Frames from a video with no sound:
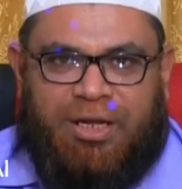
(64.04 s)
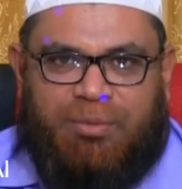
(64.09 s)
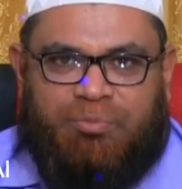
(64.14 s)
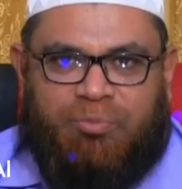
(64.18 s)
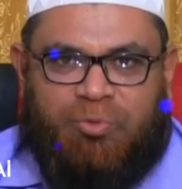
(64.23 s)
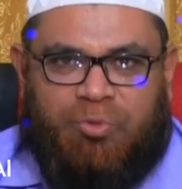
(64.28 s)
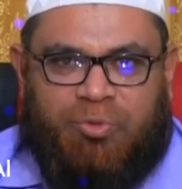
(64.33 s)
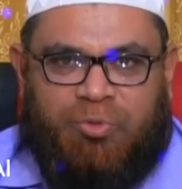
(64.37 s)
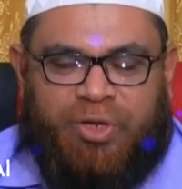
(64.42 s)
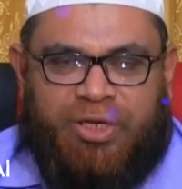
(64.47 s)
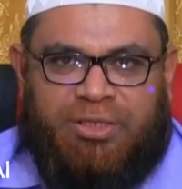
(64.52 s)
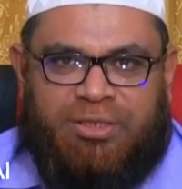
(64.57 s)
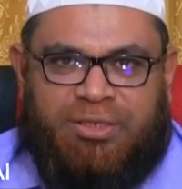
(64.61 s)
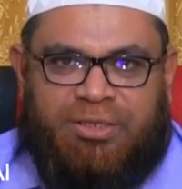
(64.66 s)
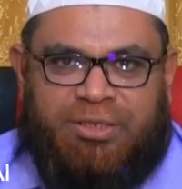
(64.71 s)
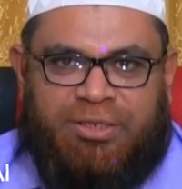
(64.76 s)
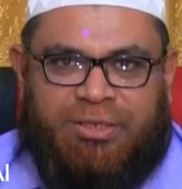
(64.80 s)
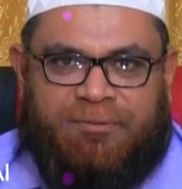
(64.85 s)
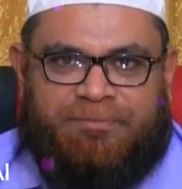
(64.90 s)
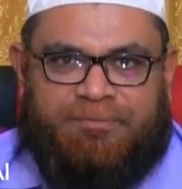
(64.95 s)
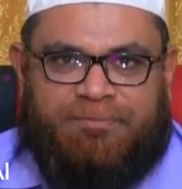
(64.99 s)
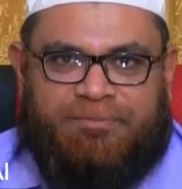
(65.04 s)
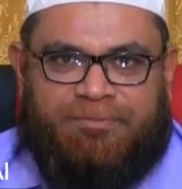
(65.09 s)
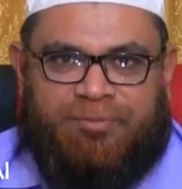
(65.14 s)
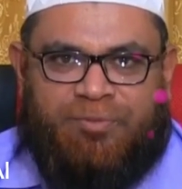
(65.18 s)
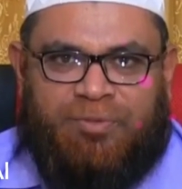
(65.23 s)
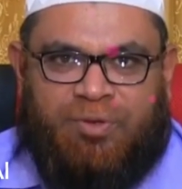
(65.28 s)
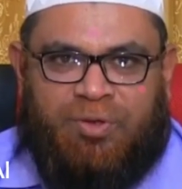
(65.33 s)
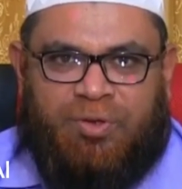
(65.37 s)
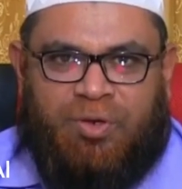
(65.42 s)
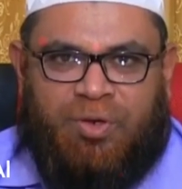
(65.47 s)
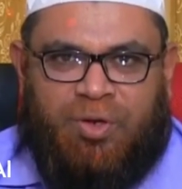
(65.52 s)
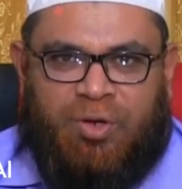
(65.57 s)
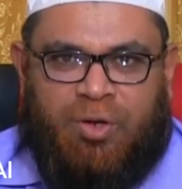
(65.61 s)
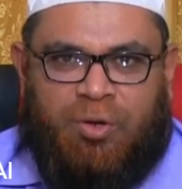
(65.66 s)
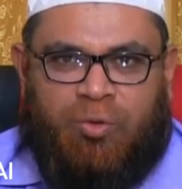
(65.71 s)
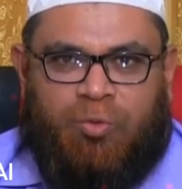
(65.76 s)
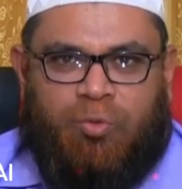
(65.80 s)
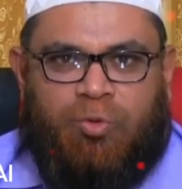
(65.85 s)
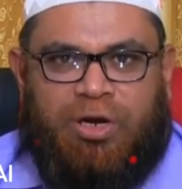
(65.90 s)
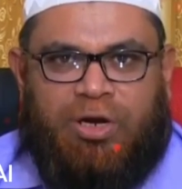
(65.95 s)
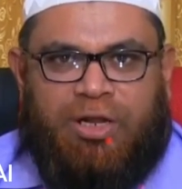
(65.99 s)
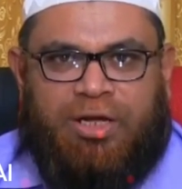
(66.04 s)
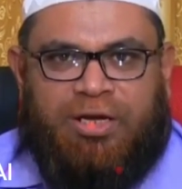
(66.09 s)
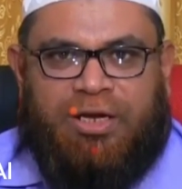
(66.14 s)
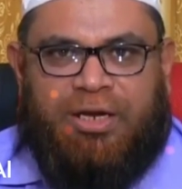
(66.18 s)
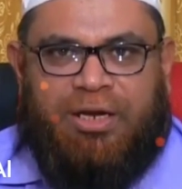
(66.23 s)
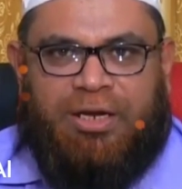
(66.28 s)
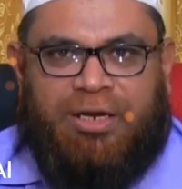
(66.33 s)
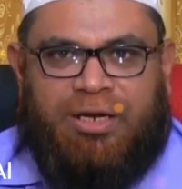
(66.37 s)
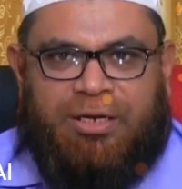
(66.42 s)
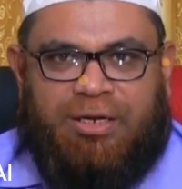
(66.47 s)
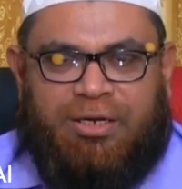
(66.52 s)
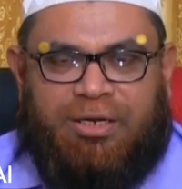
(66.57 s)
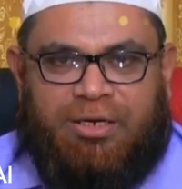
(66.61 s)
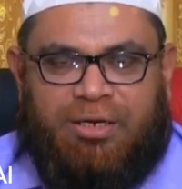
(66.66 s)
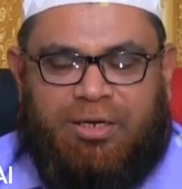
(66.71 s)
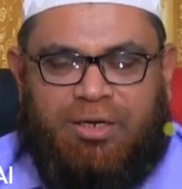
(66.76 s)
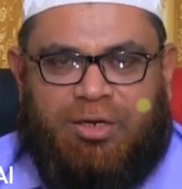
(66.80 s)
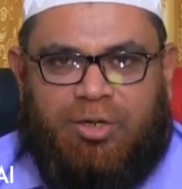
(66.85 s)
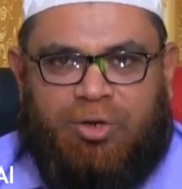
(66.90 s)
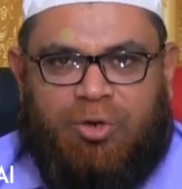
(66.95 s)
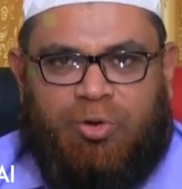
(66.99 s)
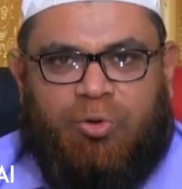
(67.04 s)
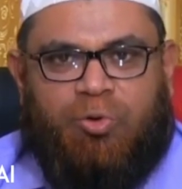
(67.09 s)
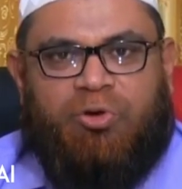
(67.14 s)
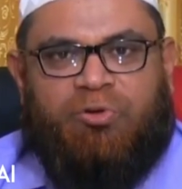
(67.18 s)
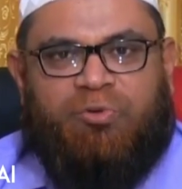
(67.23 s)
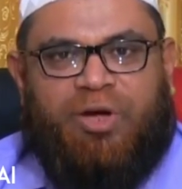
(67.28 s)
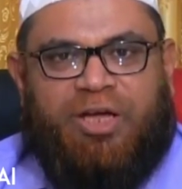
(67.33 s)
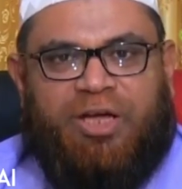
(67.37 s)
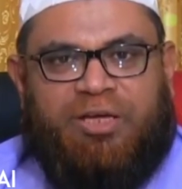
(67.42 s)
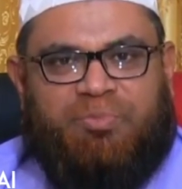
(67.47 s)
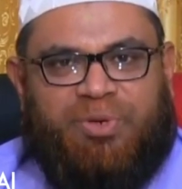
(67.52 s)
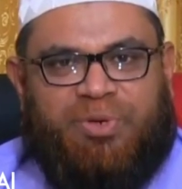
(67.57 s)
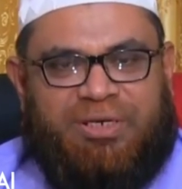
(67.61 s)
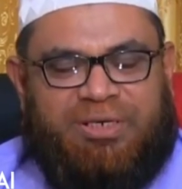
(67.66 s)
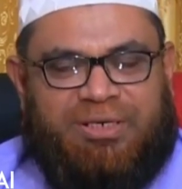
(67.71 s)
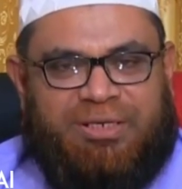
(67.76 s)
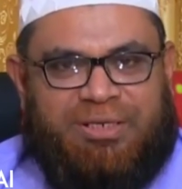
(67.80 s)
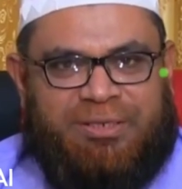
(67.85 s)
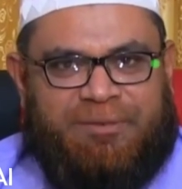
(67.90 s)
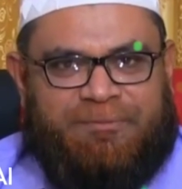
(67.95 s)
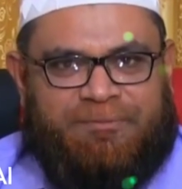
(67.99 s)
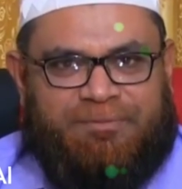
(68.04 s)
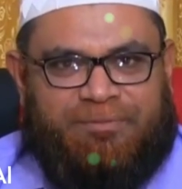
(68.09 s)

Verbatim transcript: எல்லாம் குறைந்து உள்ளங்கள் நோய்வாய்ப்பட்டு